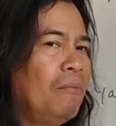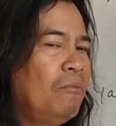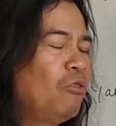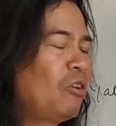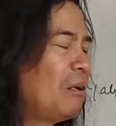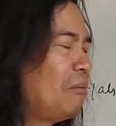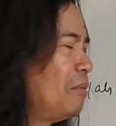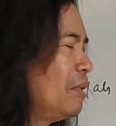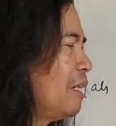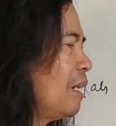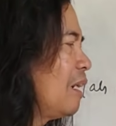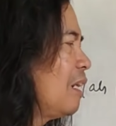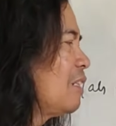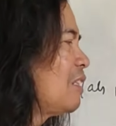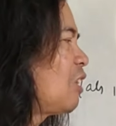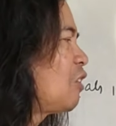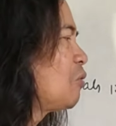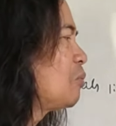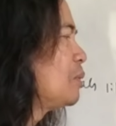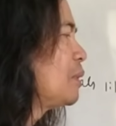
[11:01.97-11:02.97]
Bukan menjadi
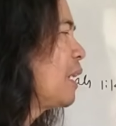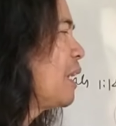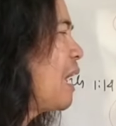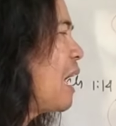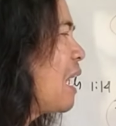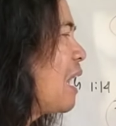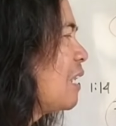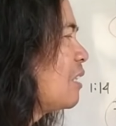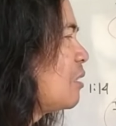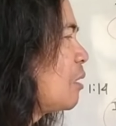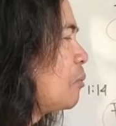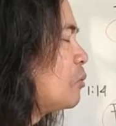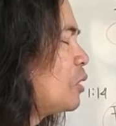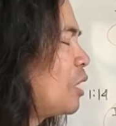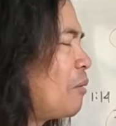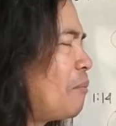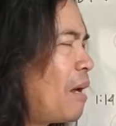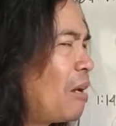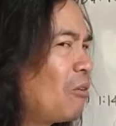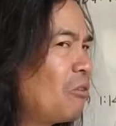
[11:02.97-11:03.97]
100% Allah, 100%
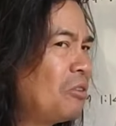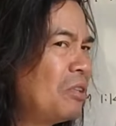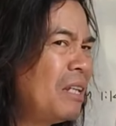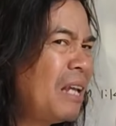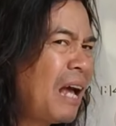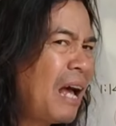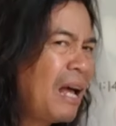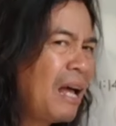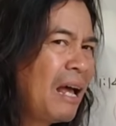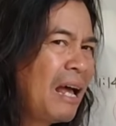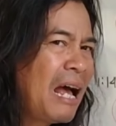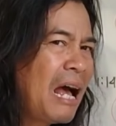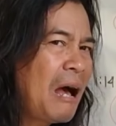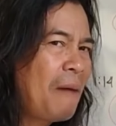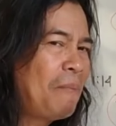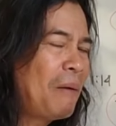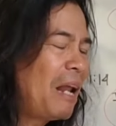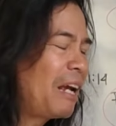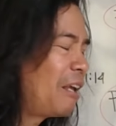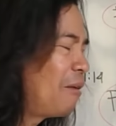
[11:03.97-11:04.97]
manusia,
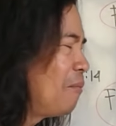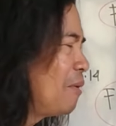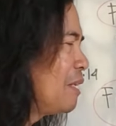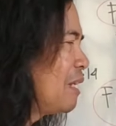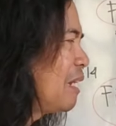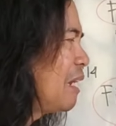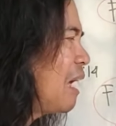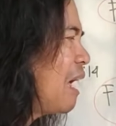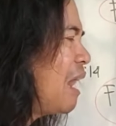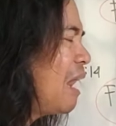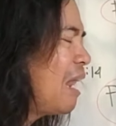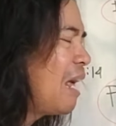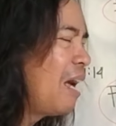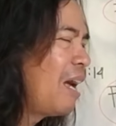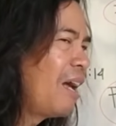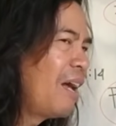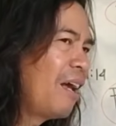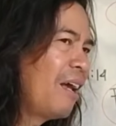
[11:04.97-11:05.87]
apalagi menjadi Allah.